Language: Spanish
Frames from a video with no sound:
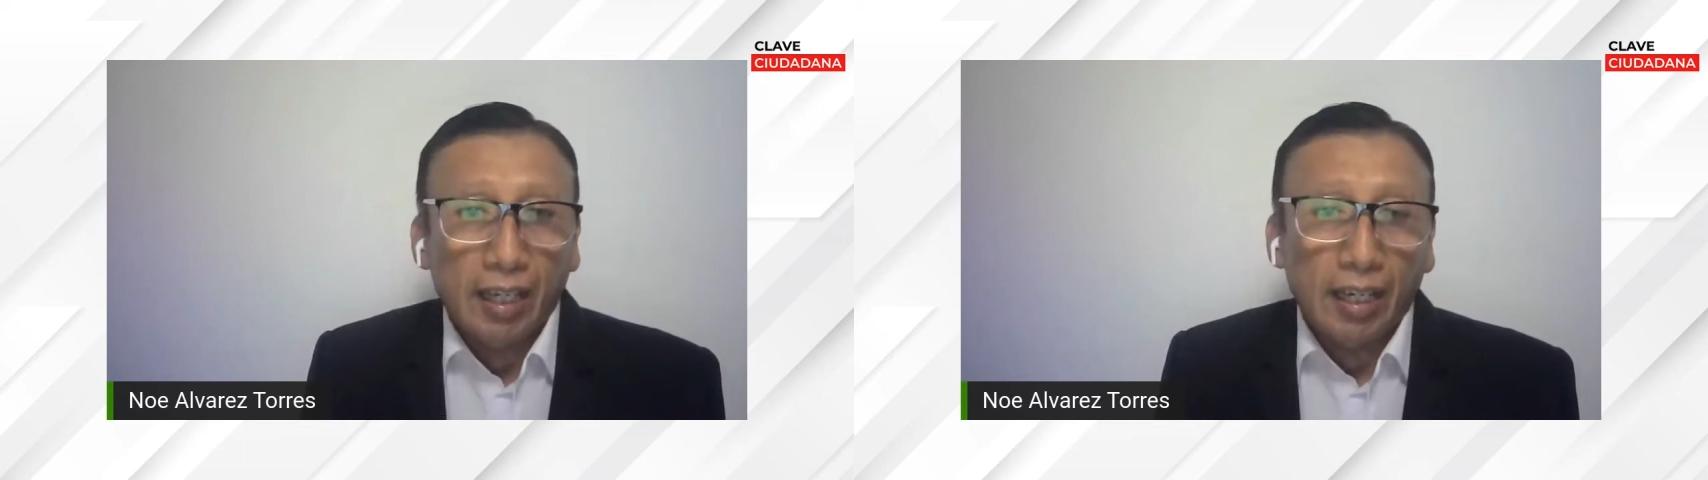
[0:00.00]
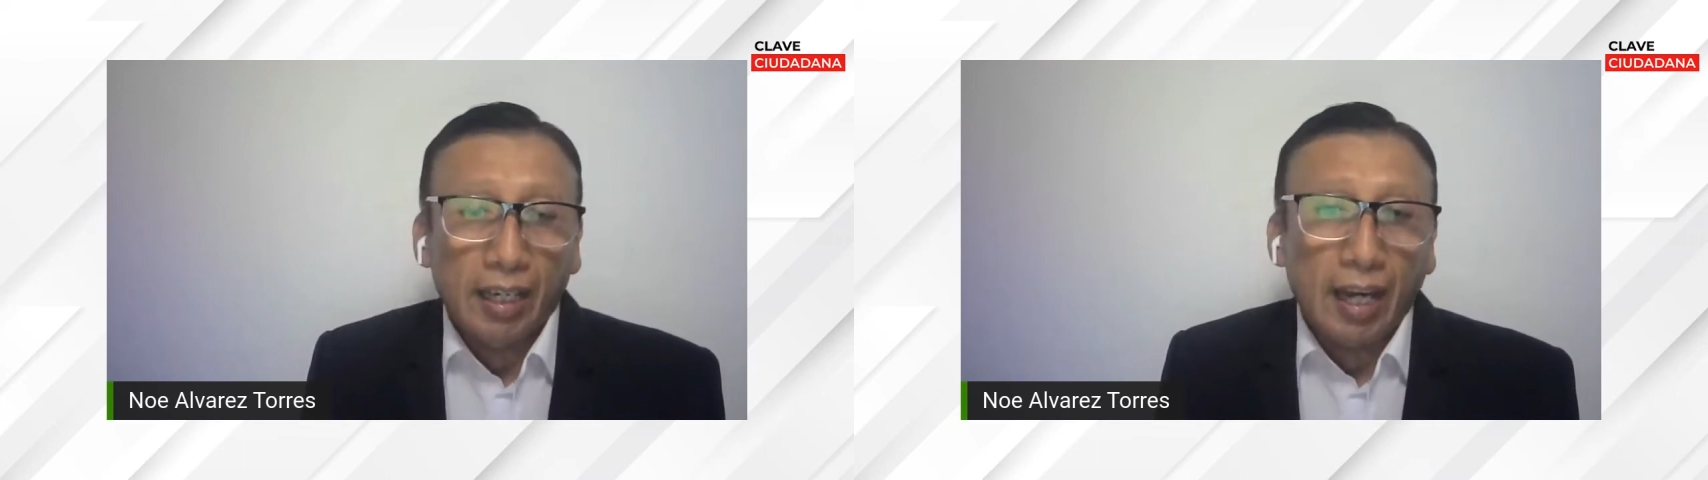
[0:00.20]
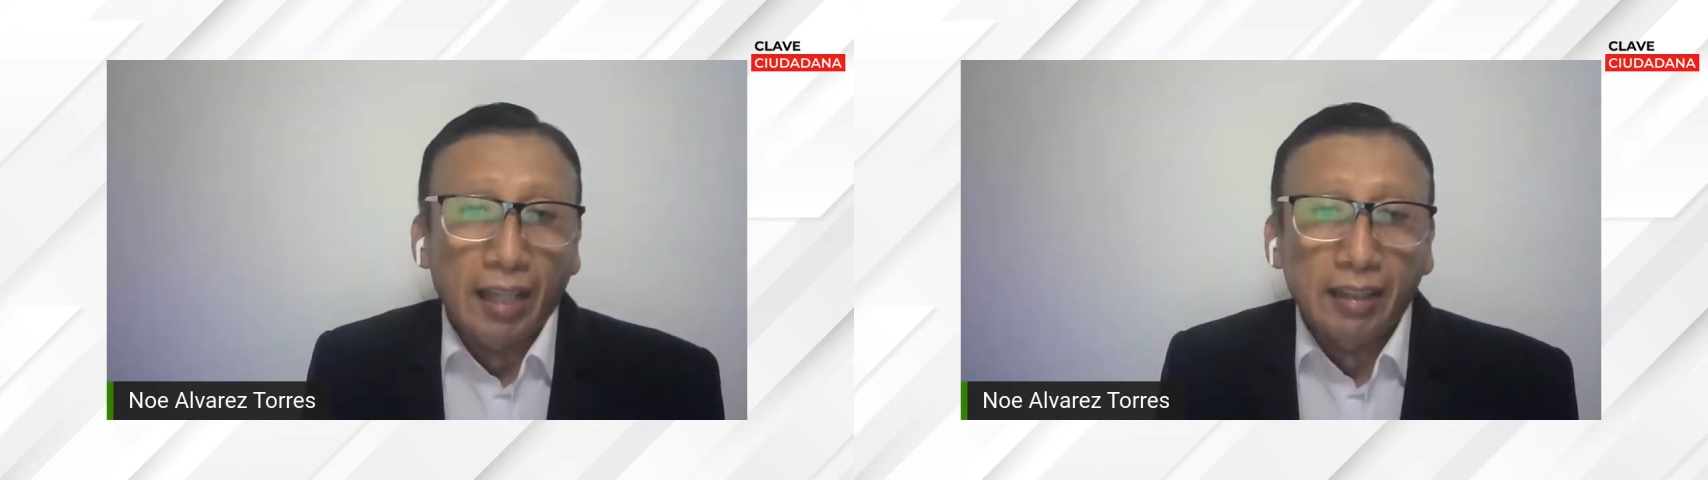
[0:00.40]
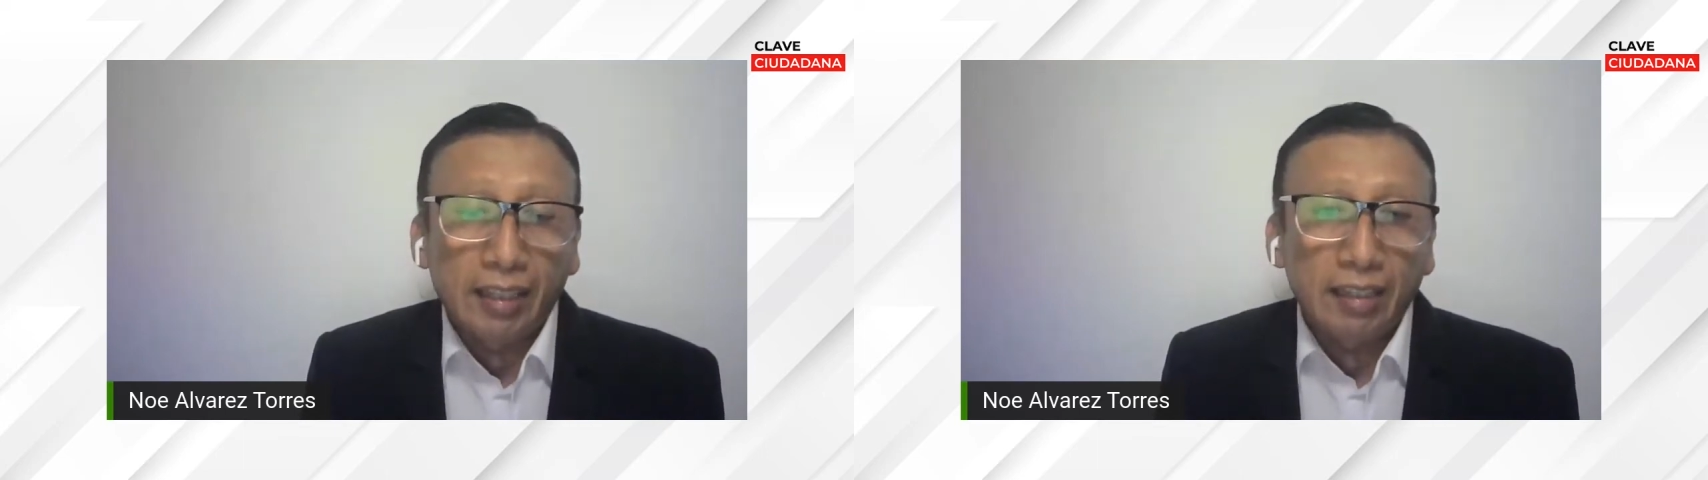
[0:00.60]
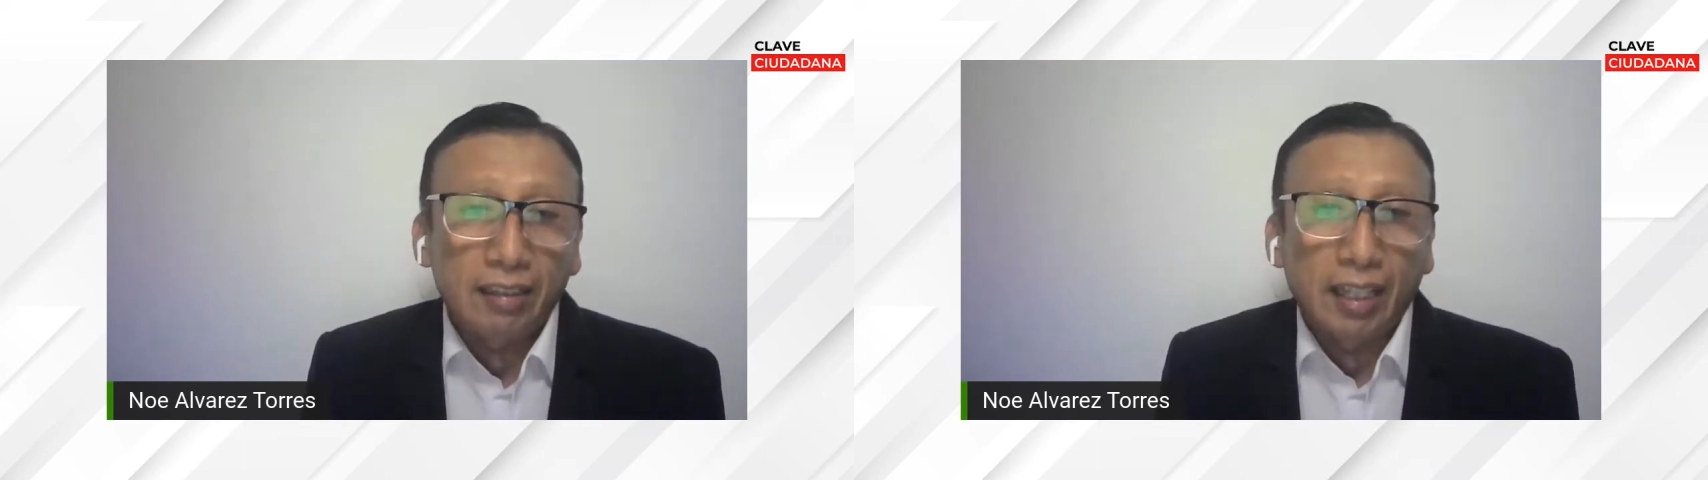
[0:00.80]
eh,
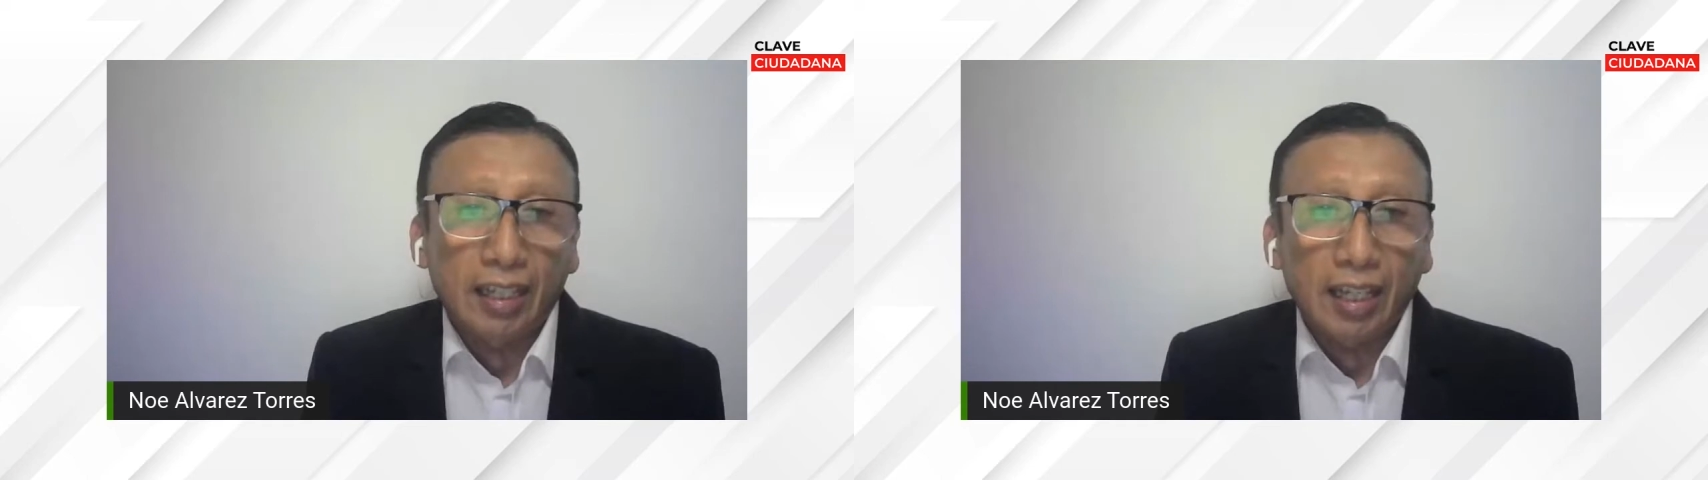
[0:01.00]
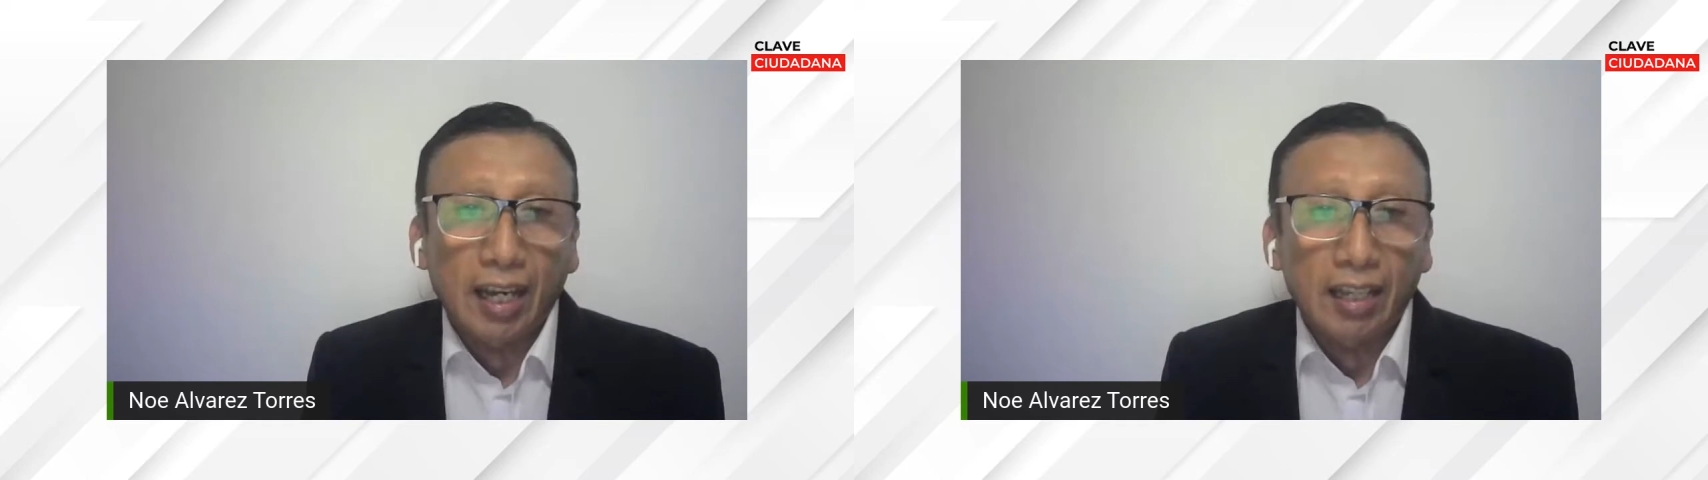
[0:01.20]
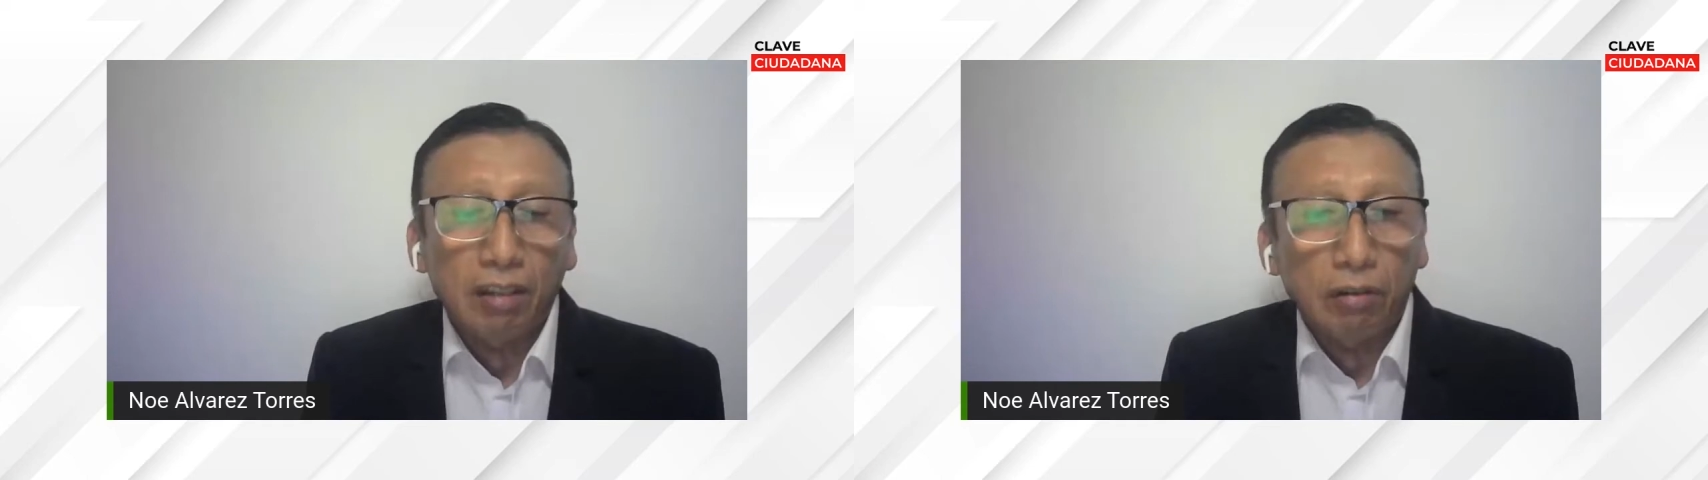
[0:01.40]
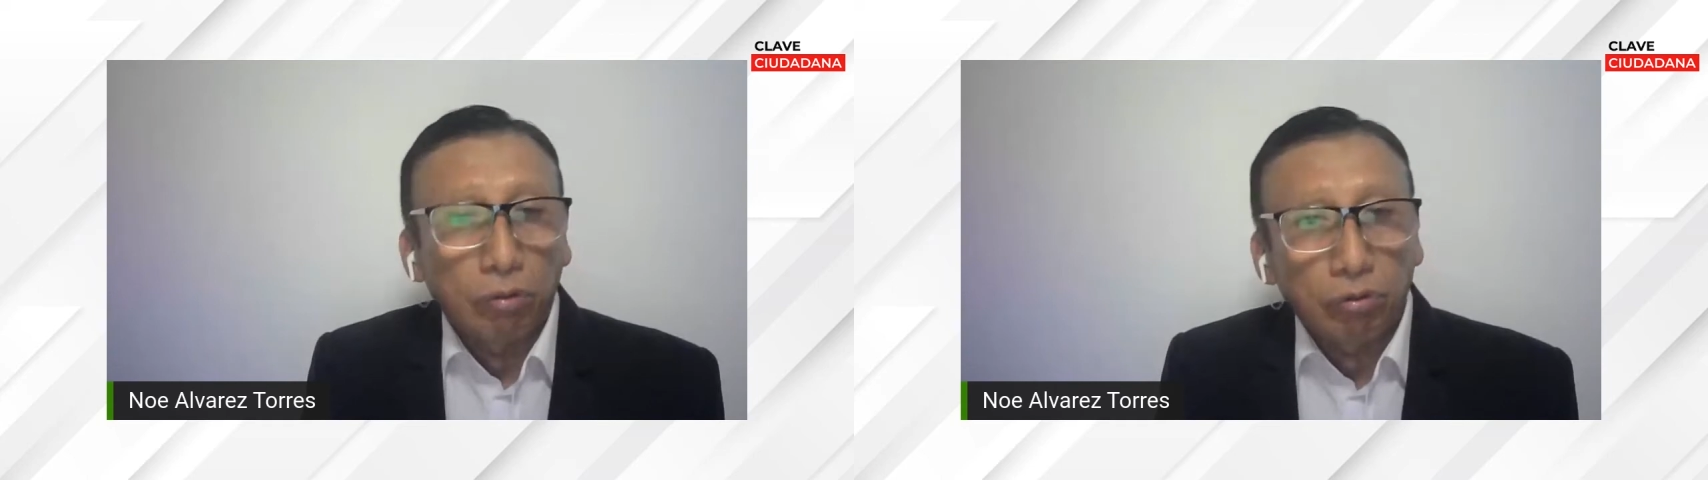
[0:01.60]
antes, de que hay